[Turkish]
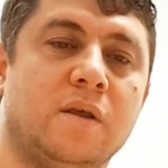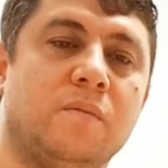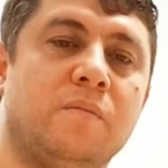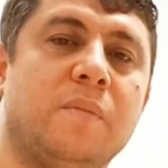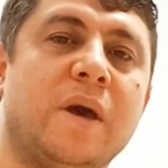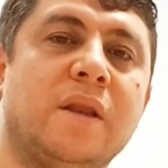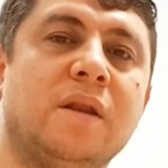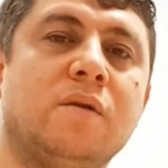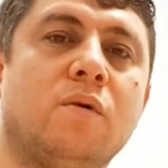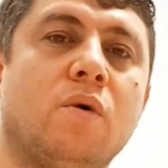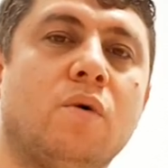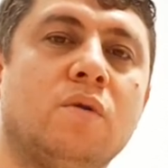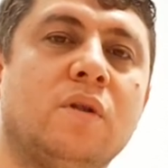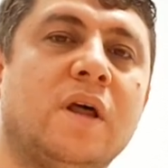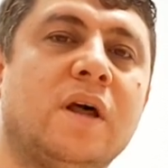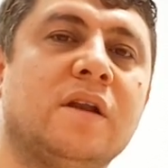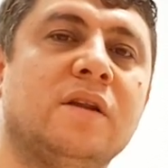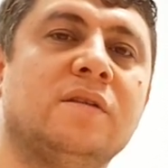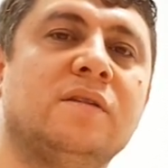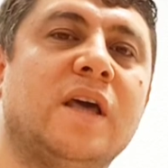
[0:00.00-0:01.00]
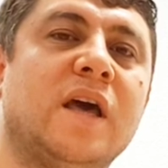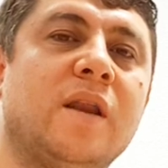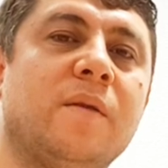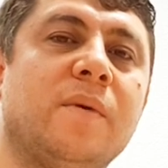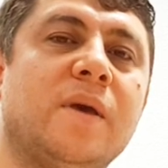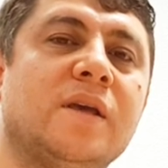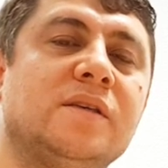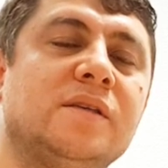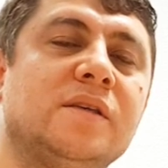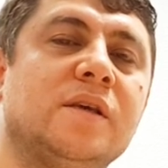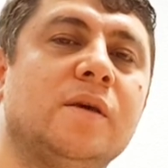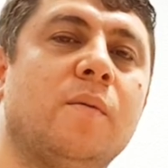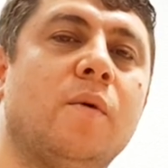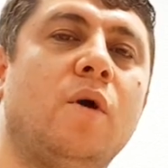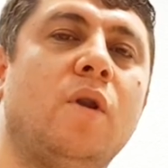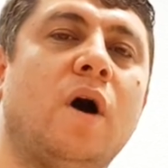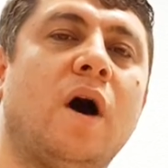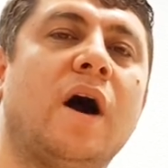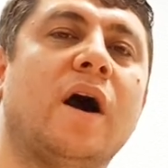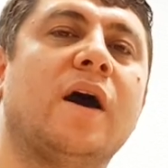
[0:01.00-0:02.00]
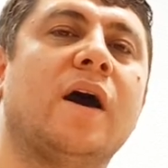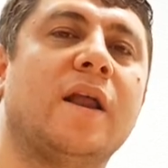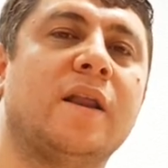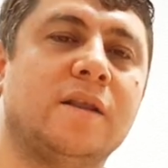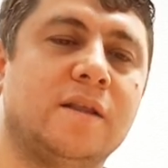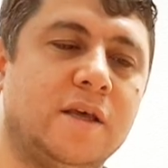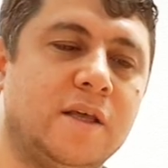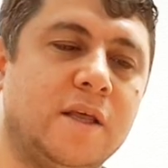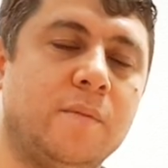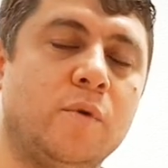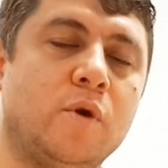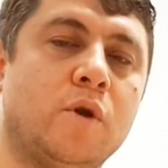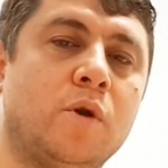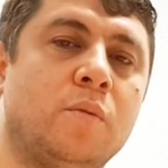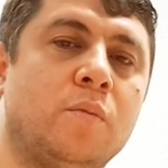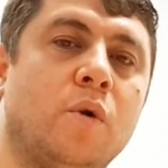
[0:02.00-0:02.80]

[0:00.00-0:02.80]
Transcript: Ben onların terbiyesi gibi öyle hakaret edemiyorum.